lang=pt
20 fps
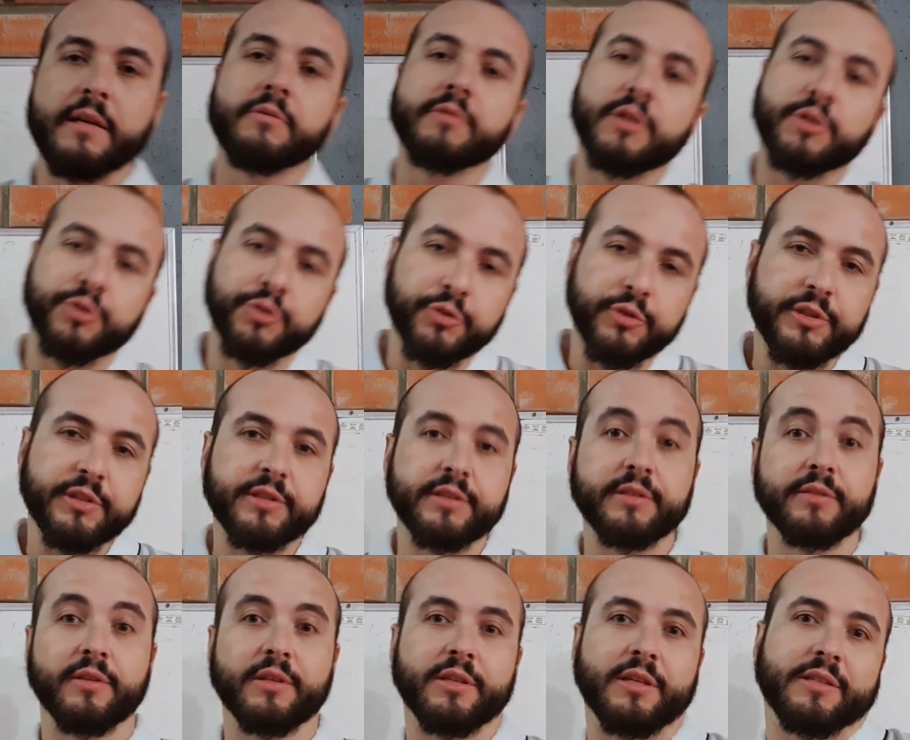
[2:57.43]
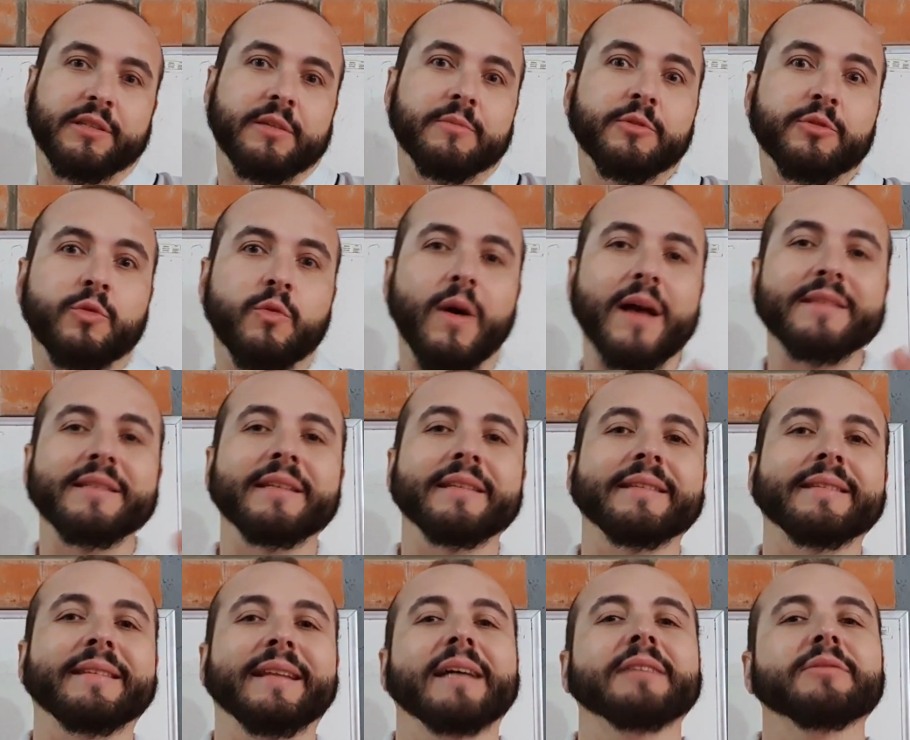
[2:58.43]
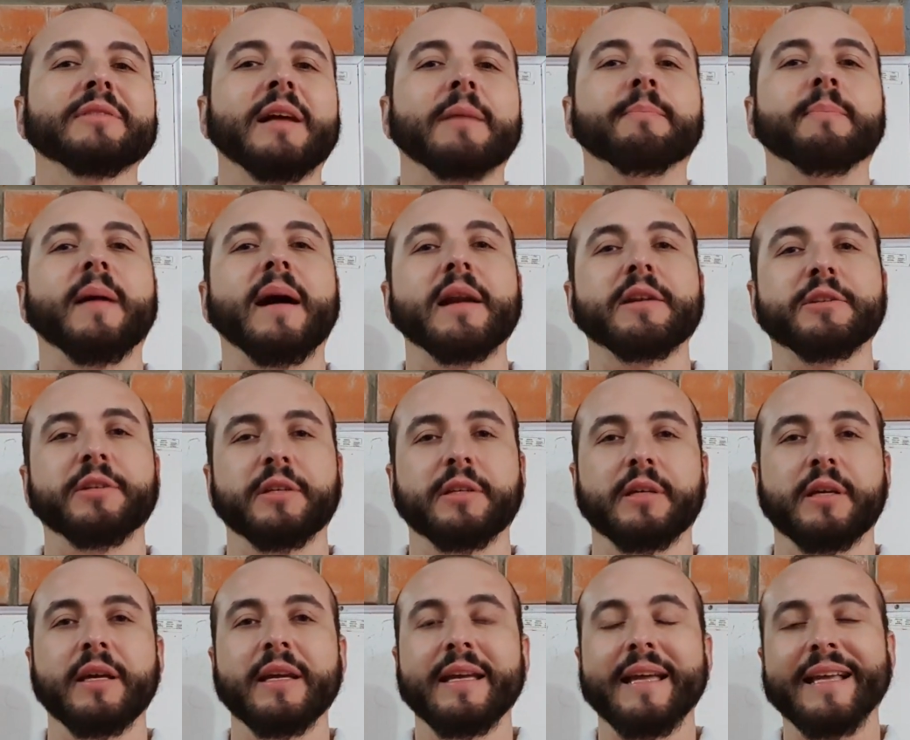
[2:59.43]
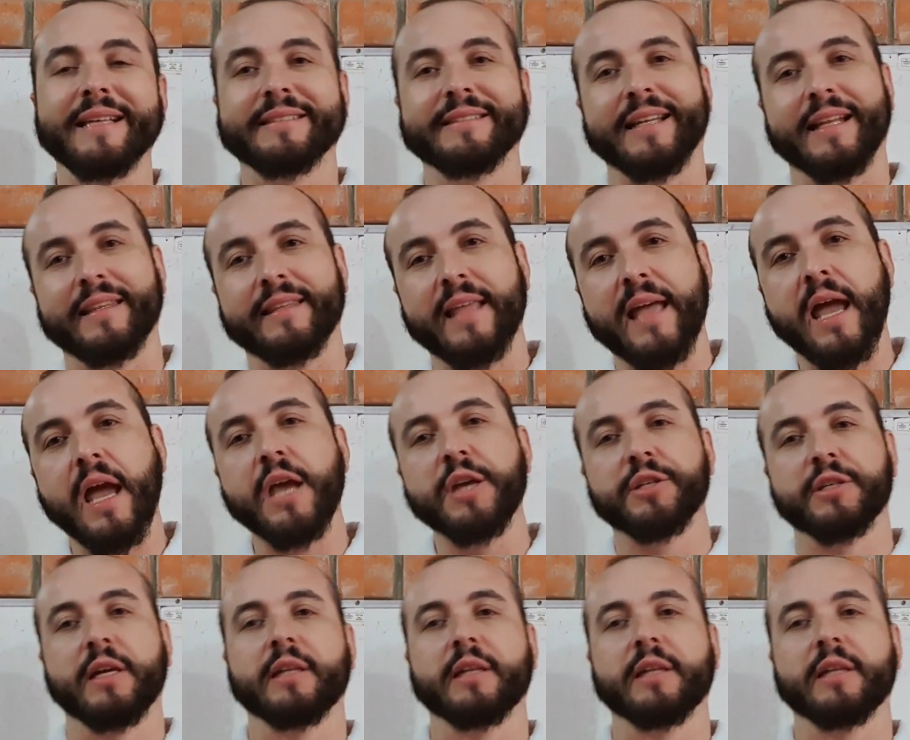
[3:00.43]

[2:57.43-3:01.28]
de chutes, nós já estamos quase entrando na parte estratégica e